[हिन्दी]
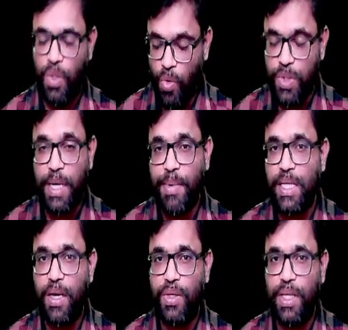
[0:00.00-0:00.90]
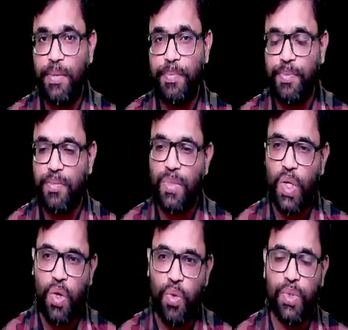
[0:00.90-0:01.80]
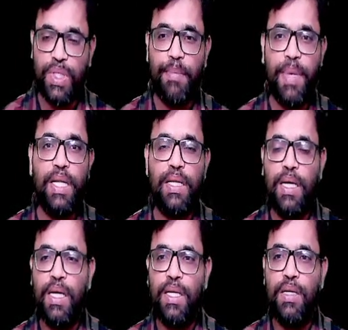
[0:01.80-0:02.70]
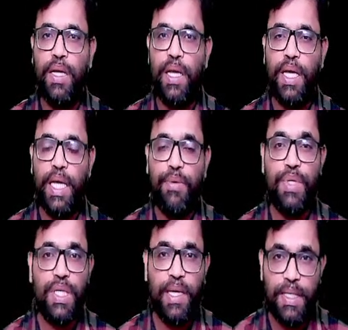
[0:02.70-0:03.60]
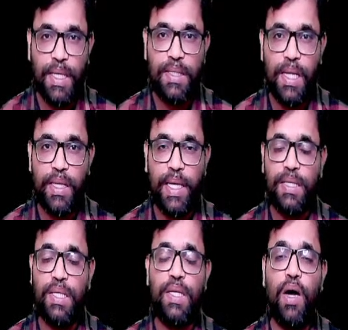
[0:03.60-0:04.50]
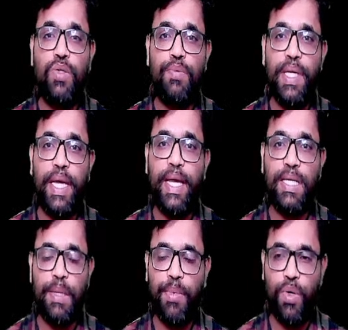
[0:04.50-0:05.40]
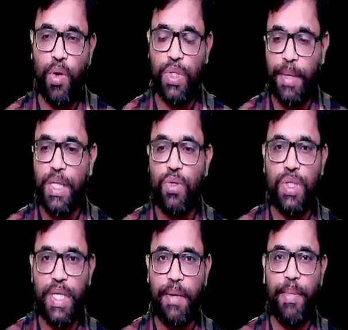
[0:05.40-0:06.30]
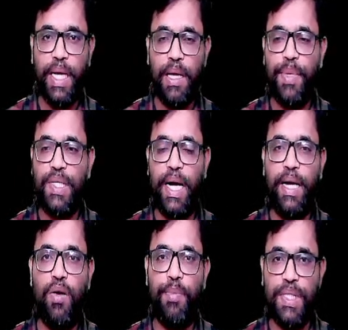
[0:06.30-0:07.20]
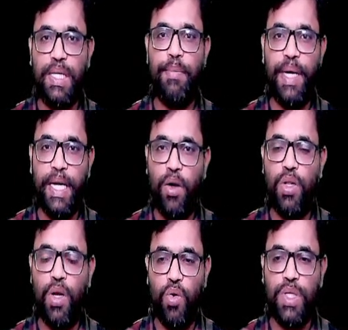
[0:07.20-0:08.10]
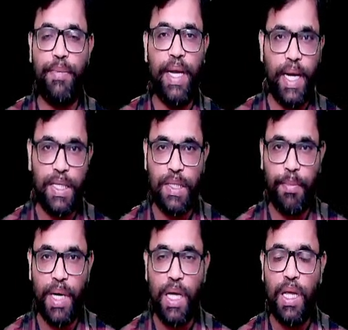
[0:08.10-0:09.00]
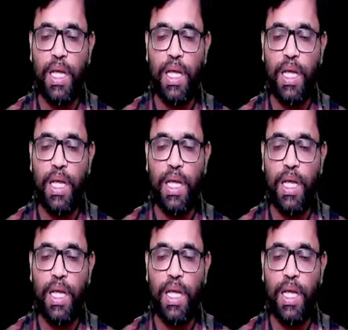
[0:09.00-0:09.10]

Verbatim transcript: उसके बाद क्या होता है उसके बाद इन्वेस्टिगेशन चलती है जिस हाउस में ये एक्सेप्ट हुआ उसके बाद जो चेयरमैन या प्रिसाइडिंग ऑफिसर डिपेंडिंग ऑन द लोकसभा एंड राज्यसभा